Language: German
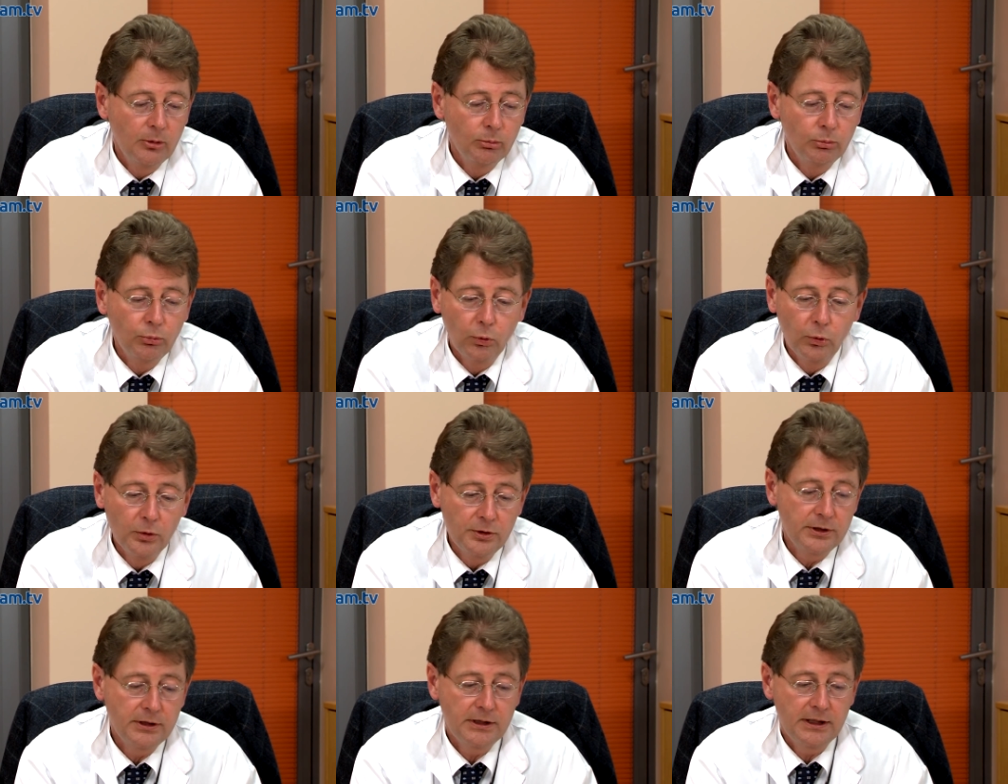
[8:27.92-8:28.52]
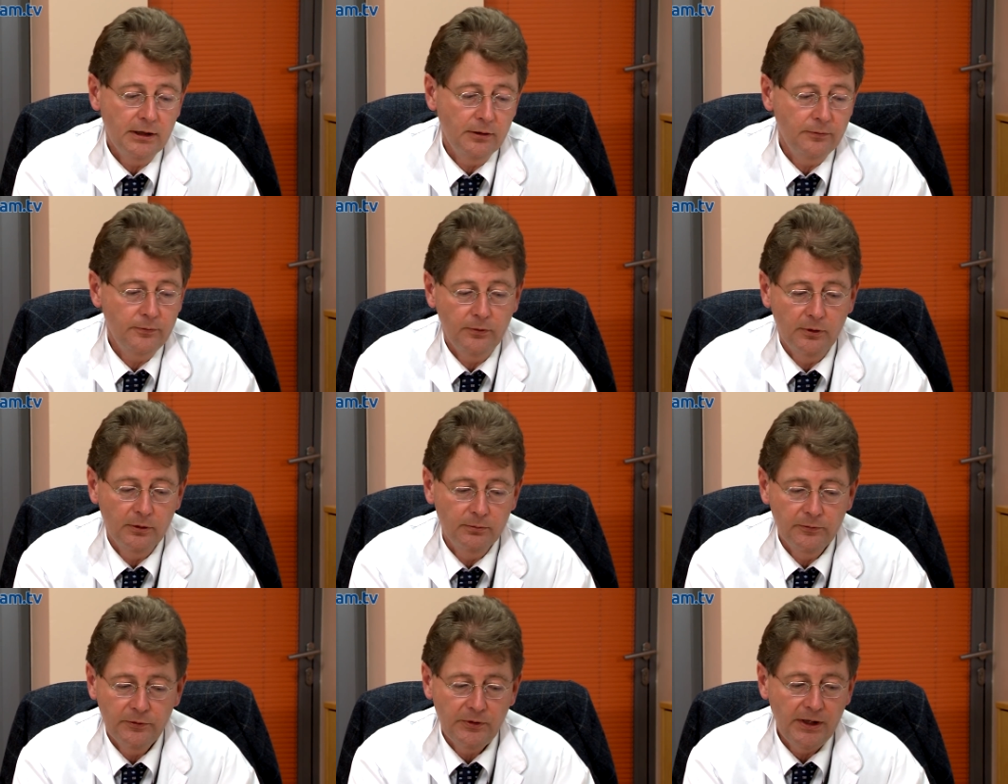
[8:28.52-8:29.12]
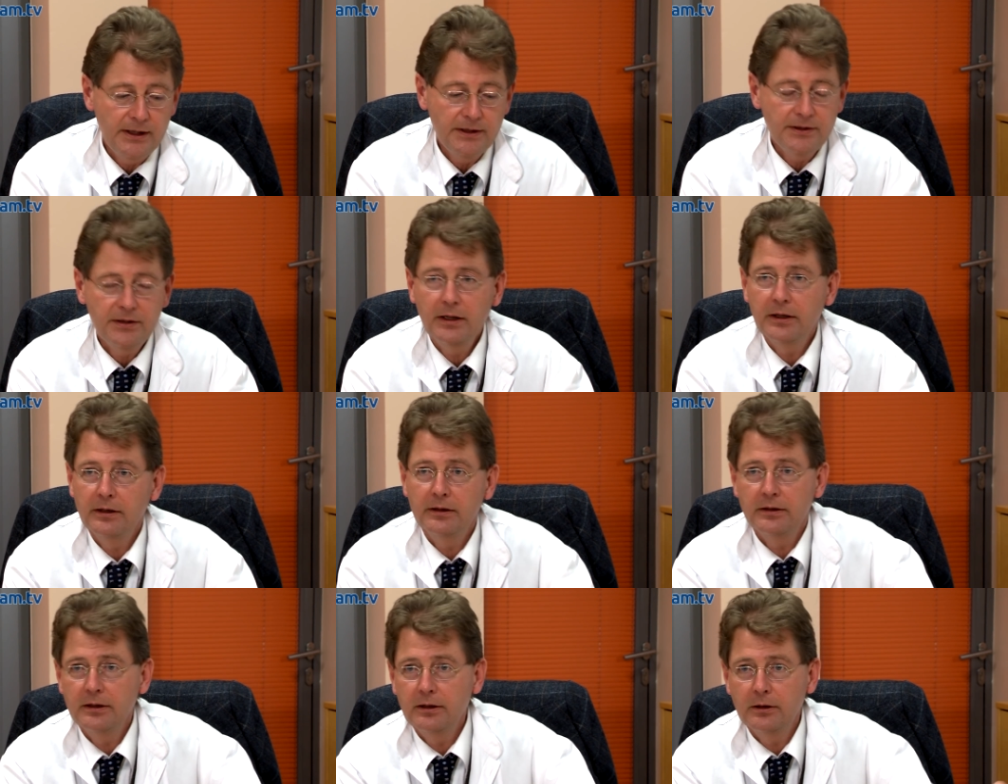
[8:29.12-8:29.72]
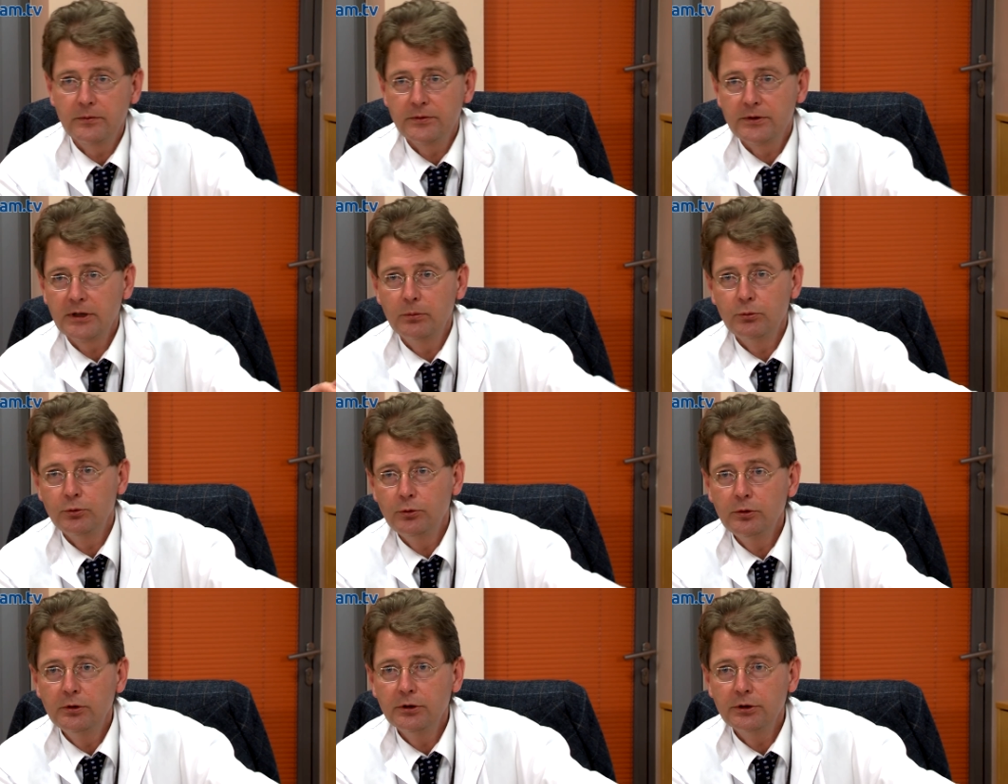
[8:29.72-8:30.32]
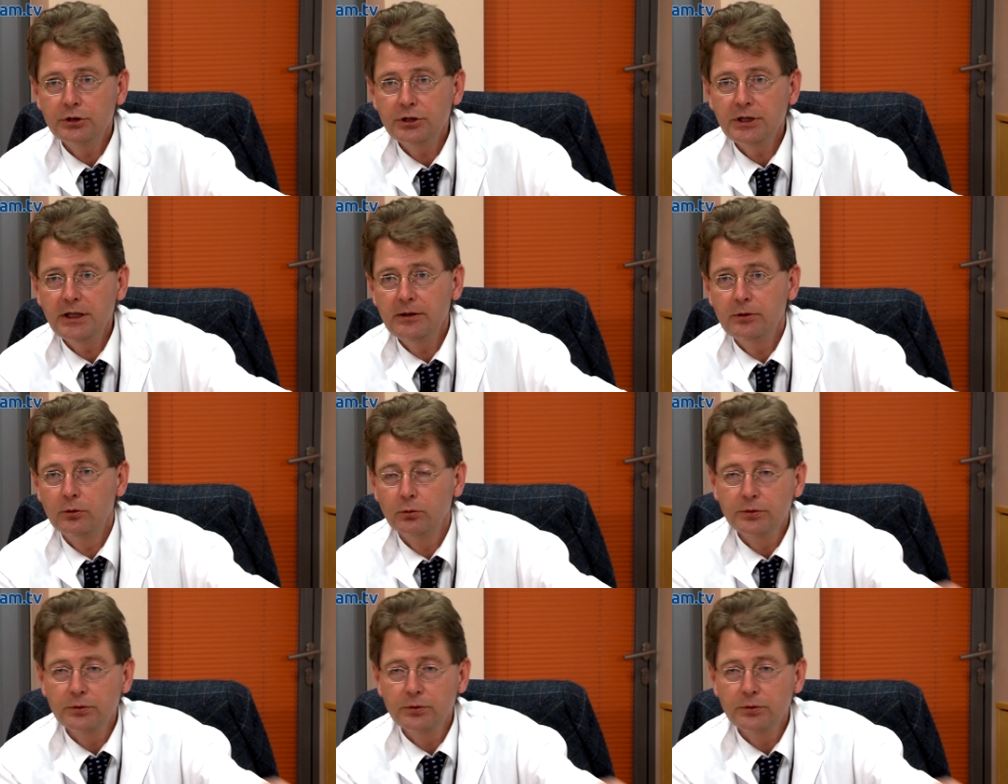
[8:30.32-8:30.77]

Bote, der vom Feldherrn, der auf seinem Hügel steht,